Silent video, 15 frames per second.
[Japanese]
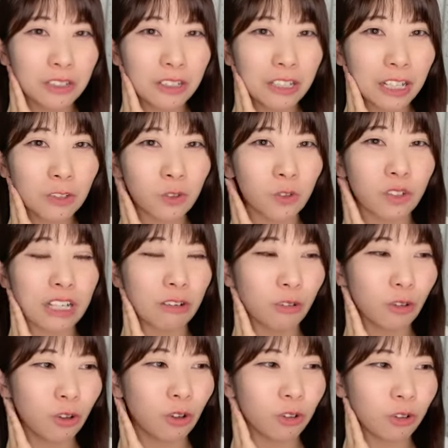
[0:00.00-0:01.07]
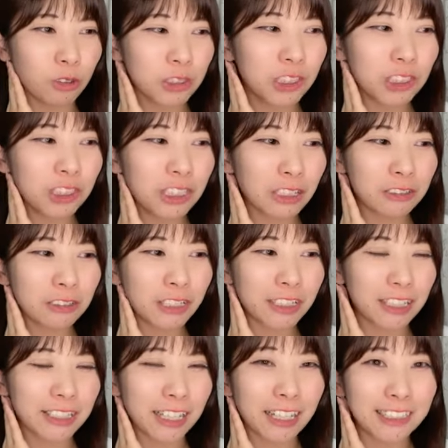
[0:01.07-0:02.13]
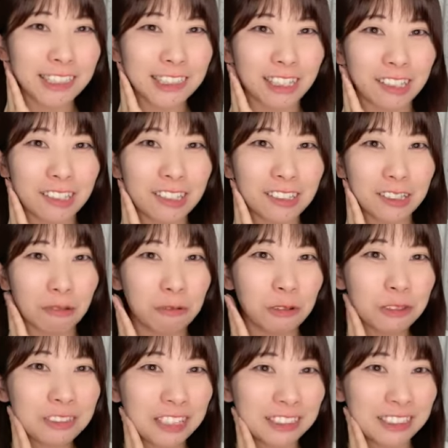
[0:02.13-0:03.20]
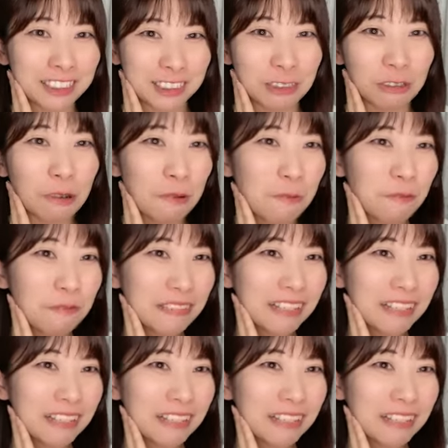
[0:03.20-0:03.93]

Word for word: なんとか」を譲ってくれた男子かなって思ったんですよ。